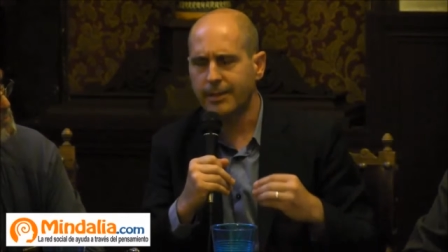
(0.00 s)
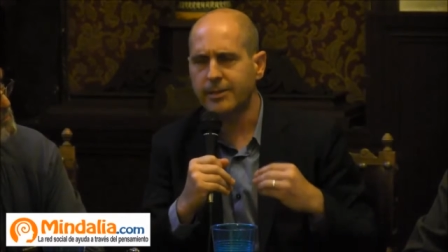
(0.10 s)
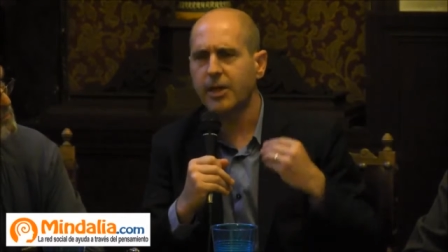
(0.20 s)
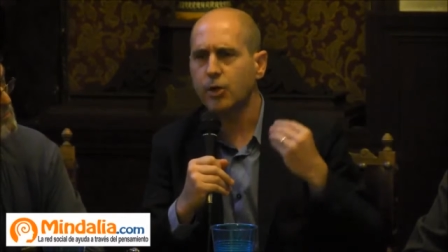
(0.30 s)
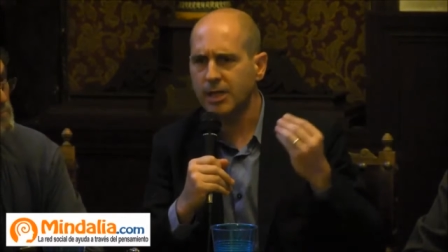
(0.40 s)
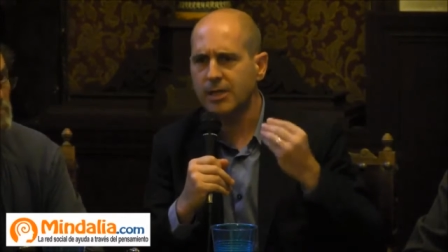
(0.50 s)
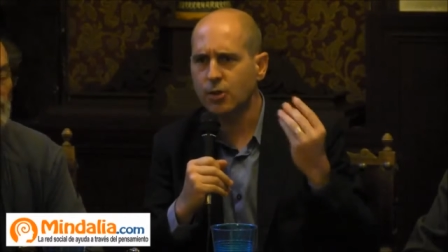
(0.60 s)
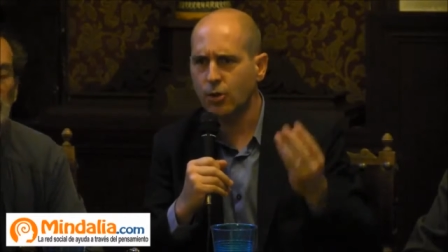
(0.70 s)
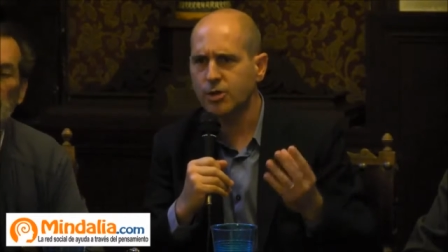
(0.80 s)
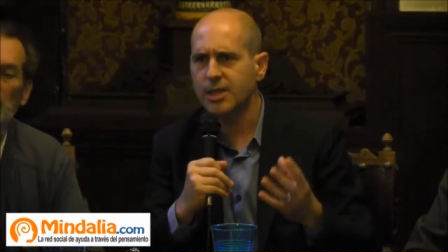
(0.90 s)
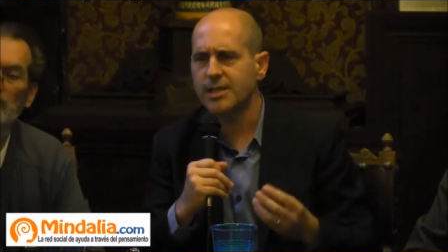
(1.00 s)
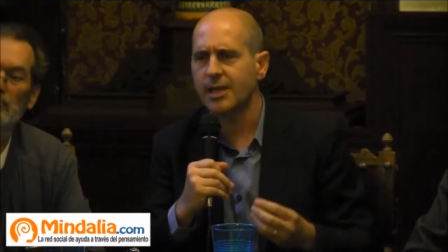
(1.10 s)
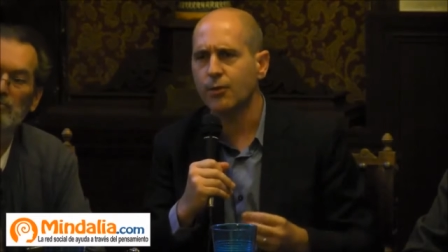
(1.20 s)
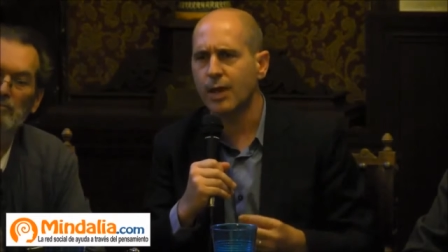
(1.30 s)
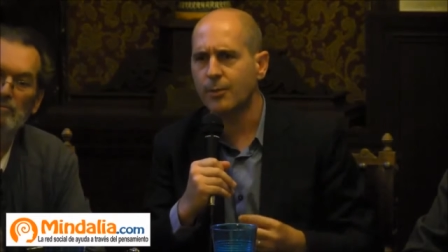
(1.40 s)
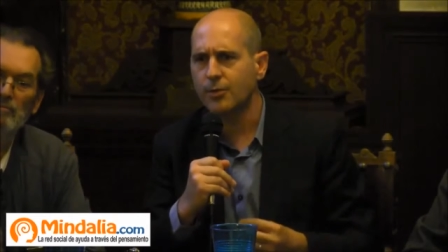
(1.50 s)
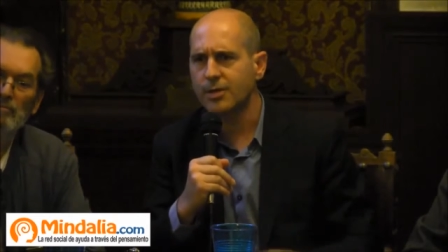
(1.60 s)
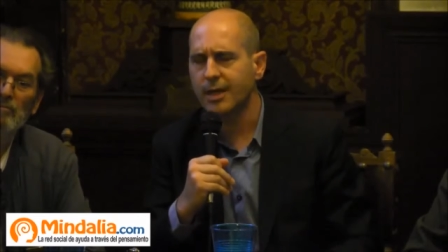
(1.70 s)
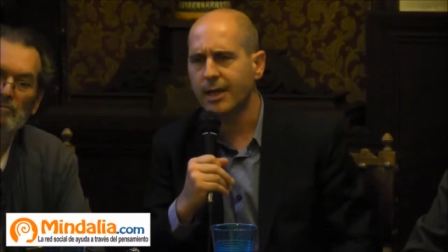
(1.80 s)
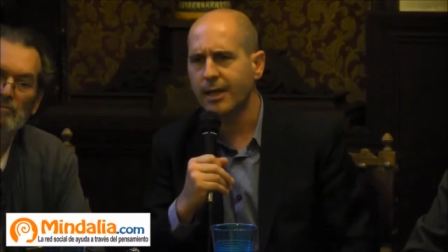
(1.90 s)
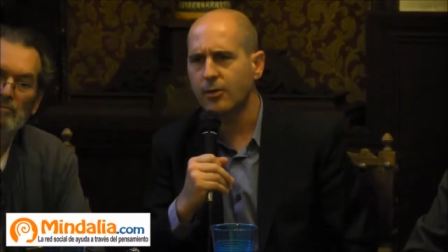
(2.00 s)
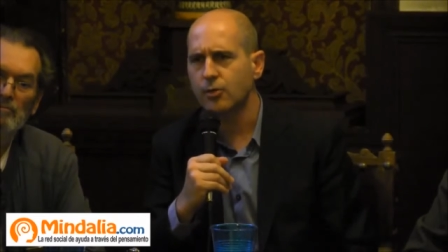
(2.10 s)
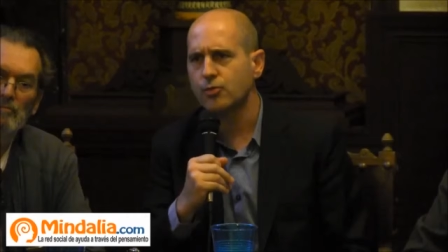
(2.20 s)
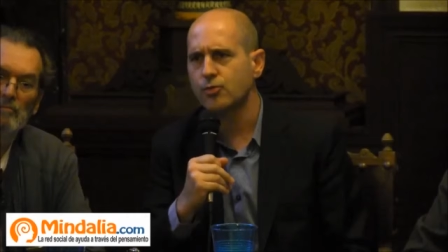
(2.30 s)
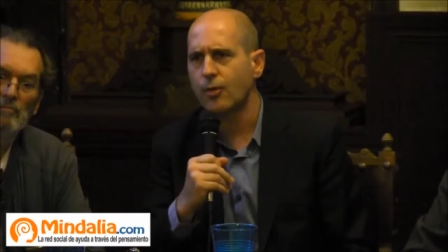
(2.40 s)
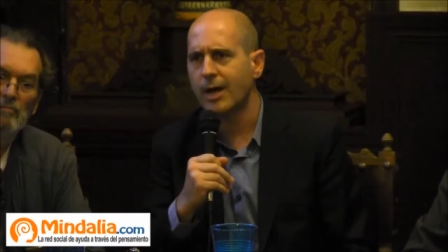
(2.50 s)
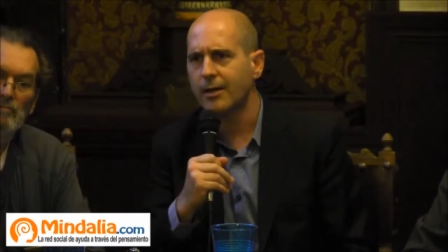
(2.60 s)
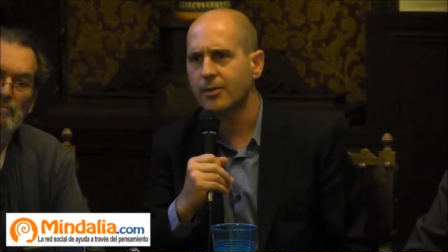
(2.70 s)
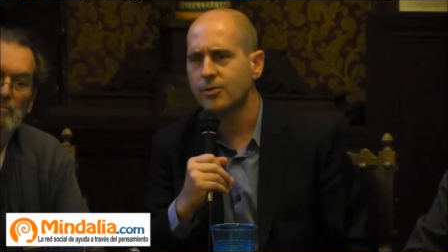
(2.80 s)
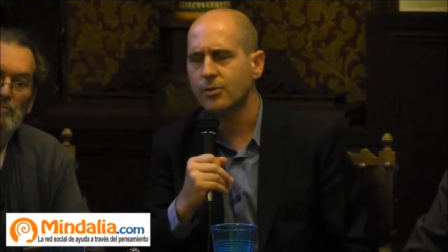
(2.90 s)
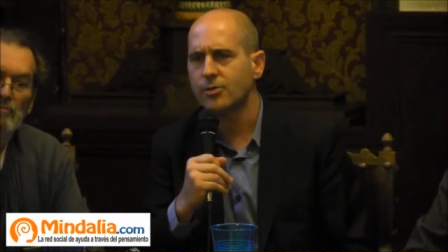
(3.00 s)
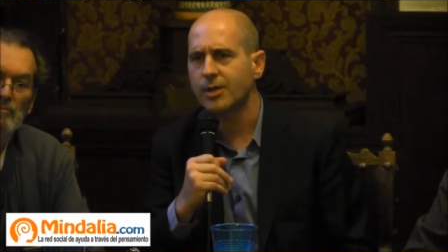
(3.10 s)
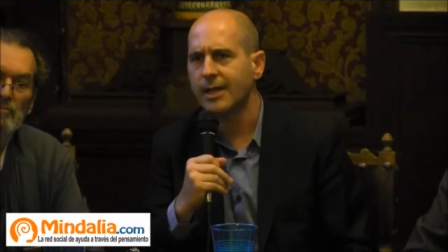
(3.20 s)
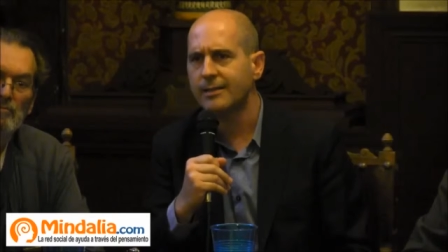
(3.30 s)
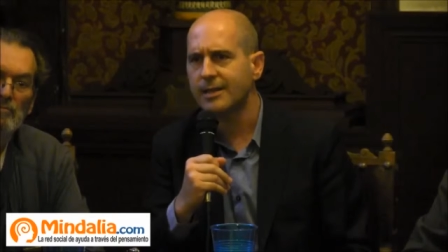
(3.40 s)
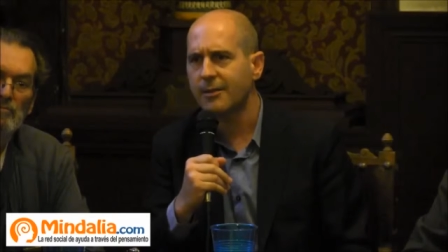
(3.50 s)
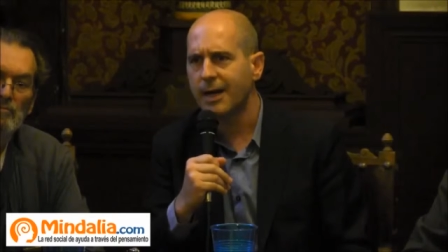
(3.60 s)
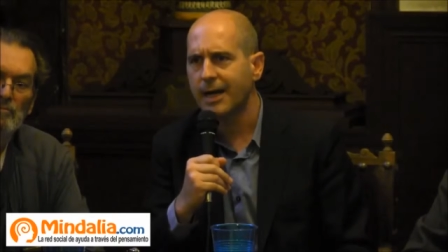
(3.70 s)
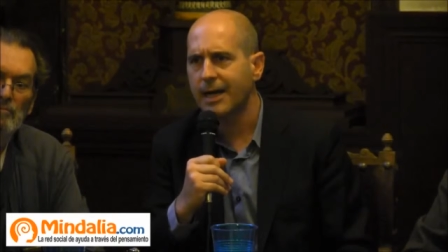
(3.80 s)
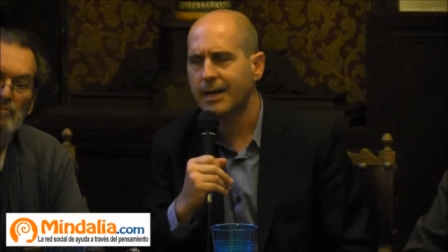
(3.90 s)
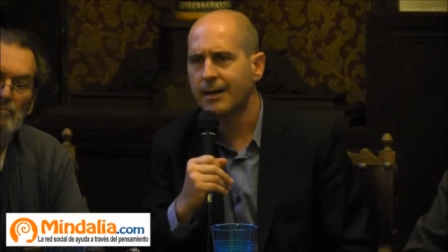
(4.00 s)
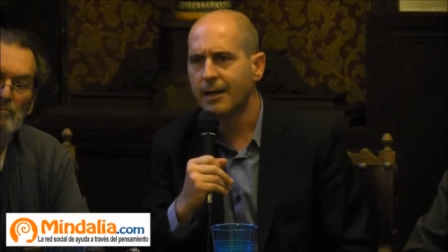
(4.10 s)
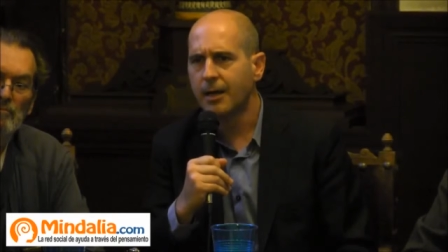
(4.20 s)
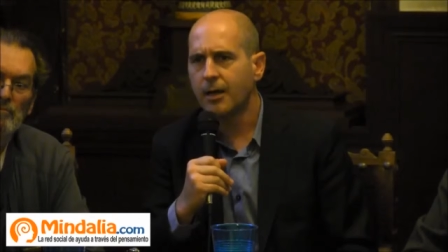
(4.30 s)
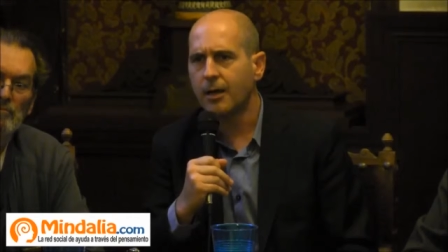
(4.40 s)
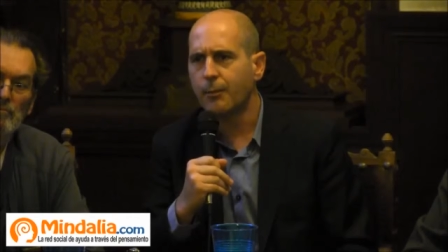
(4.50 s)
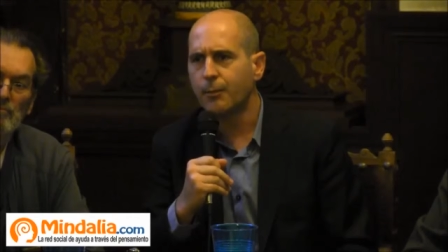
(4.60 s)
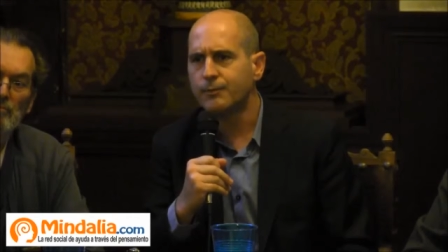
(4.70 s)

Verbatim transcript: entre otras cosas, ayudamos a que los usuarios, los clientes de banca eh,